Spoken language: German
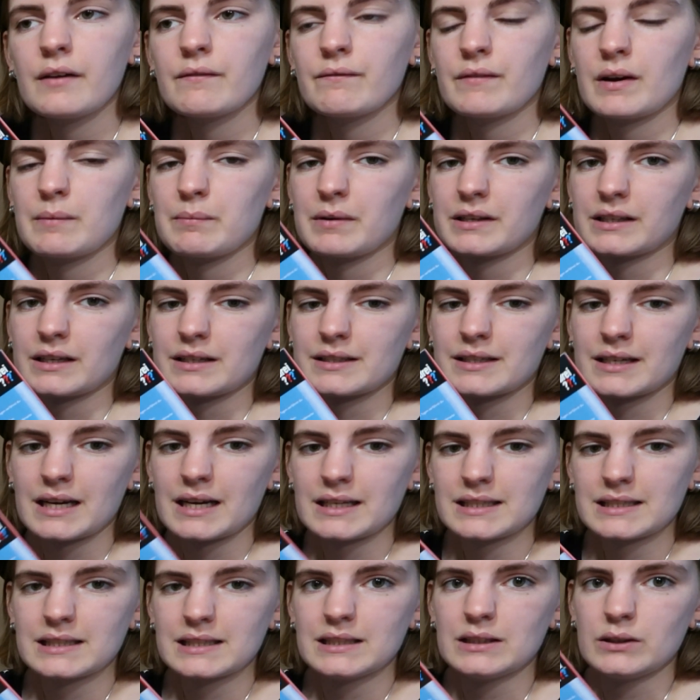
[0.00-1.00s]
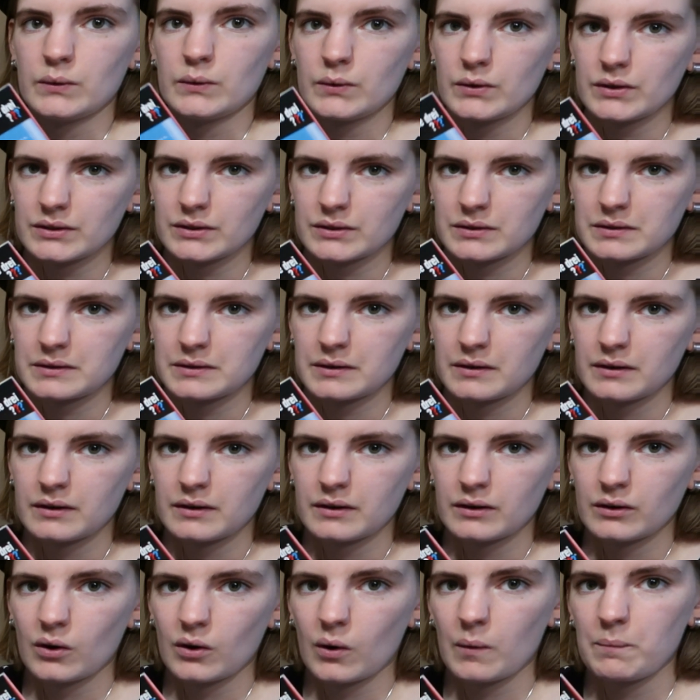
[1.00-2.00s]
Wenn man das Rätsel löst,
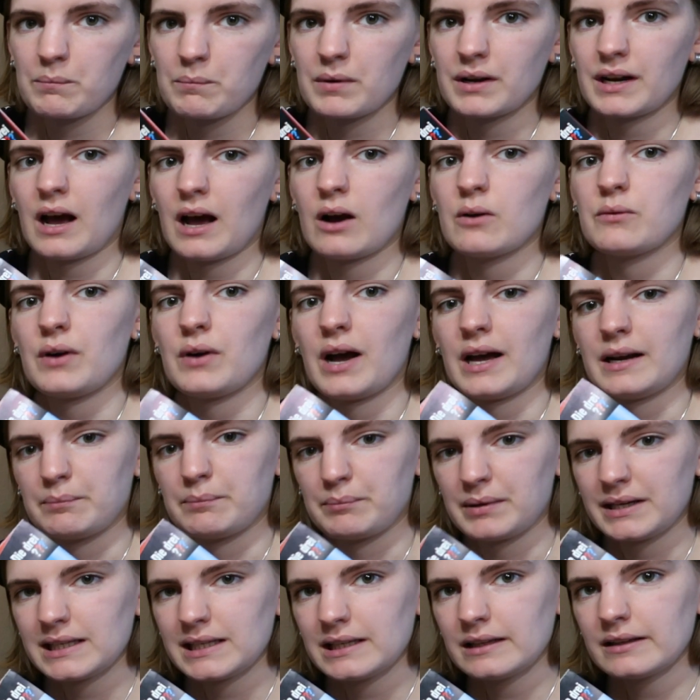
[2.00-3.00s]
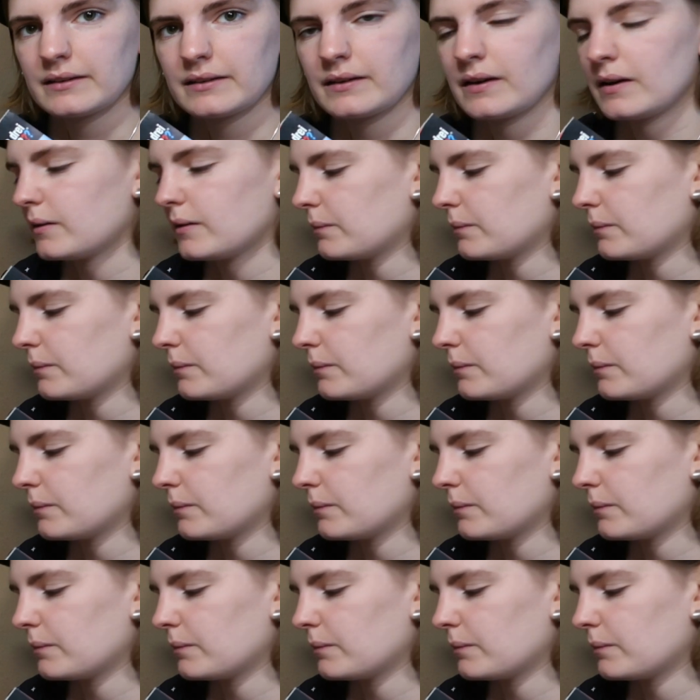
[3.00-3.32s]
kommt man auf ein Bild.